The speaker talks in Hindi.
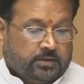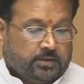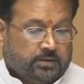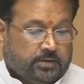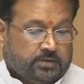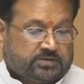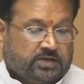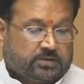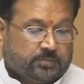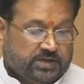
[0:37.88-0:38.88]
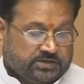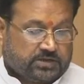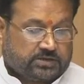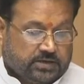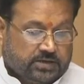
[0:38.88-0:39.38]
लेकिन साथ में ये
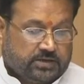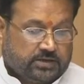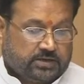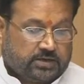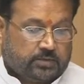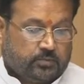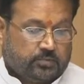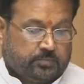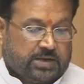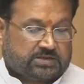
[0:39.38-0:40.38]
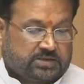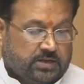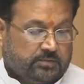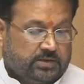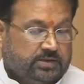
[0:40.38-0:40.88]
शर्त रहेगी कि अगर वो पाँच
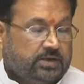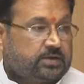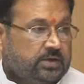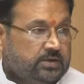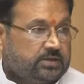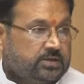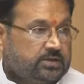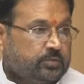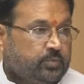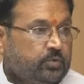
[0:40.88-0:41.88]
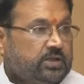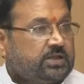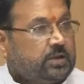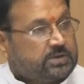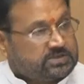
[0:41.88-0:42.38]
साल में डी कर लेते हैं तो फिर वो
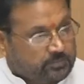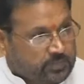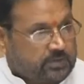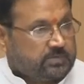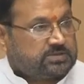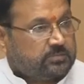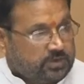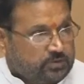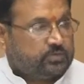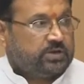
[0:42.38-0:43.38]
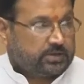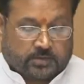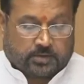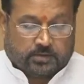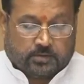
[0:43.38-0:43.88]
अध्यापक संपर्क में सम्मिलित हो जाए
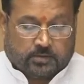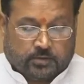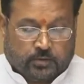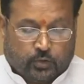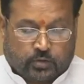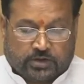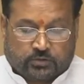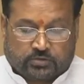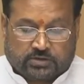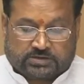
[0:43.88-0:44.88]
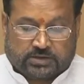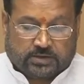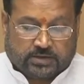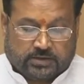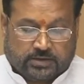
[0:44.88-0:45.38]
लोकायुक्त
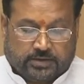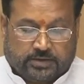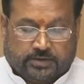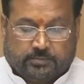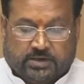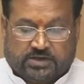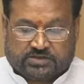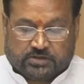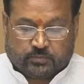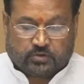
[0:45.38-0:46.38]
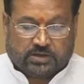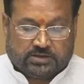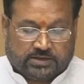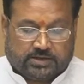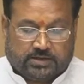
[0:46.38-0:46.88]
संगठन ने महेश चंद
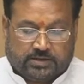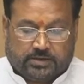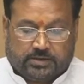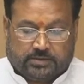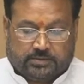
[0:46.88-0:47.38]
मुदगल जी के लिए